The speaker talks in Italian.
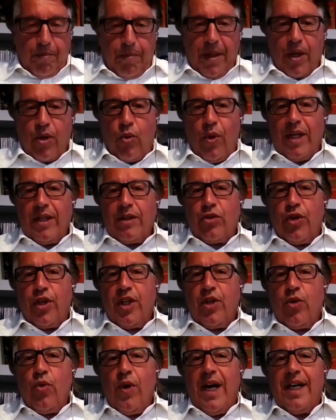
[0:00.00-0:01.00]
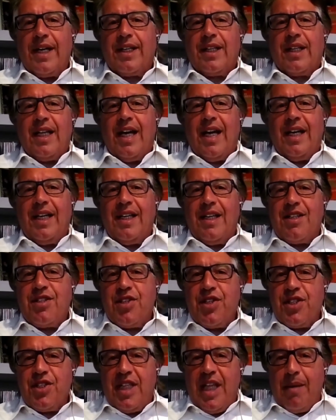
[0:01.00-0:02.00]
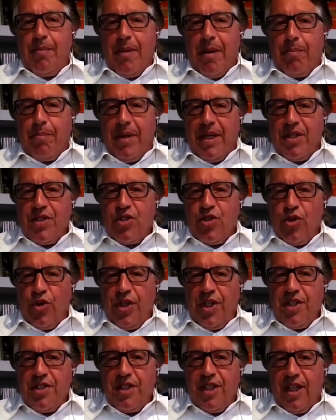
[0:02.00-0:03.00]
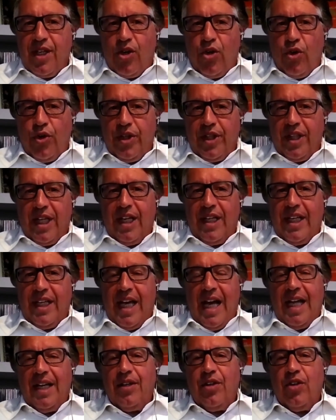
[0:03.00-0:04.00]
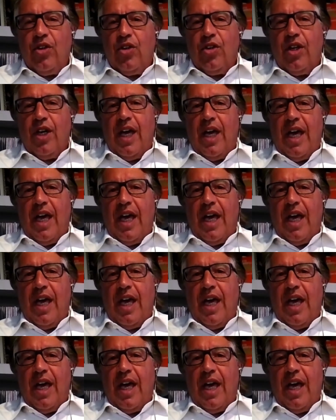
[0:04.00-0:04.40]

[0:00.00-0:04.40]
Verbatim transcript: per quanto riguarda il sistema pensionistico italiano,